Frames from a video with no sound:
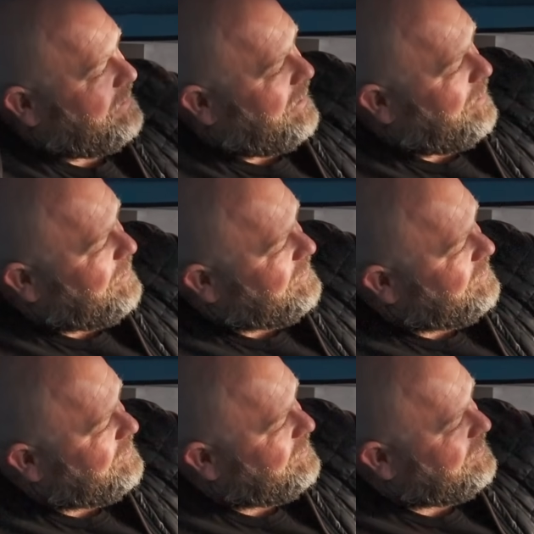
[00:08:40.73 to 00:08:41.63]
Te
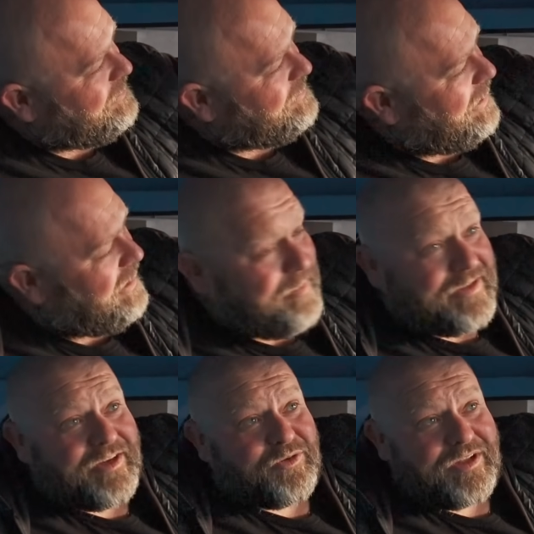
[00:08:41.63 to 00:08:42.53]
elementy, te
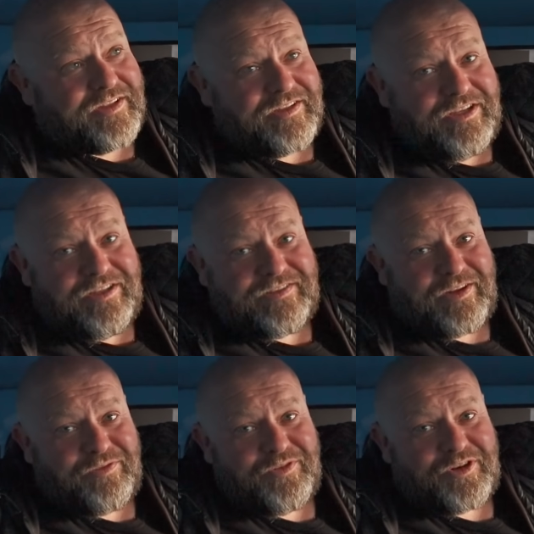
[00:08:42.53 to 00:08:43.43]
elementy akurat i
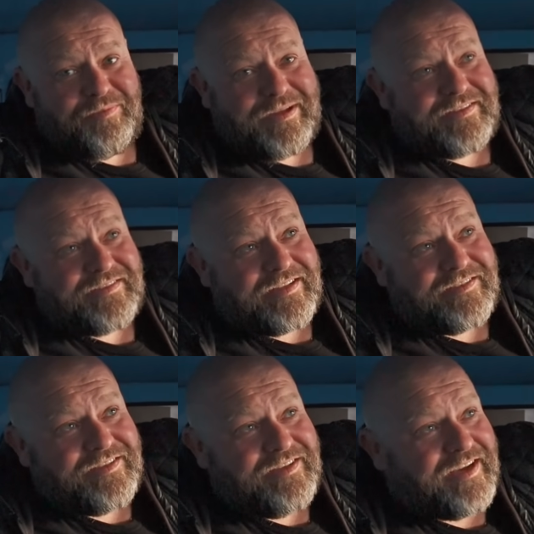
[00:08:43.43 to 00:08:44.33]
zarówno
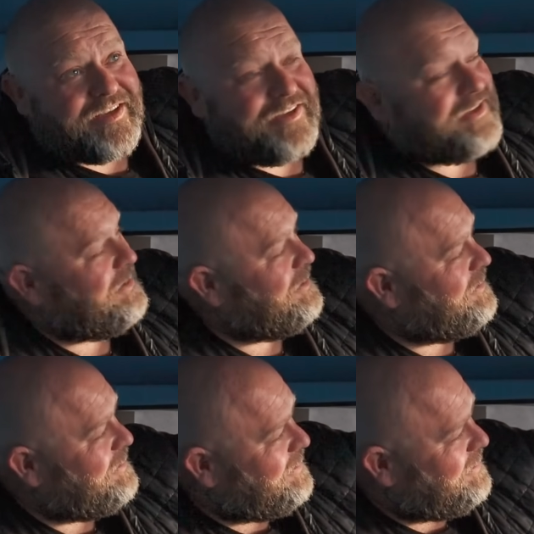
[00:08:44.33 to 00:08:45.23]
klimatyzacji, jak
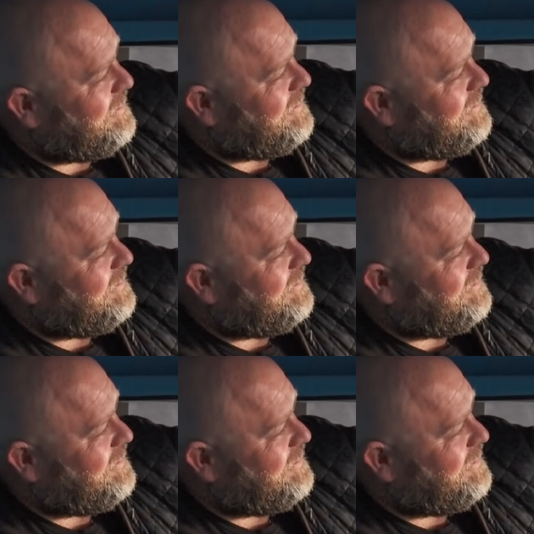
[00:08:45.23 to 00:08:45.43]
i,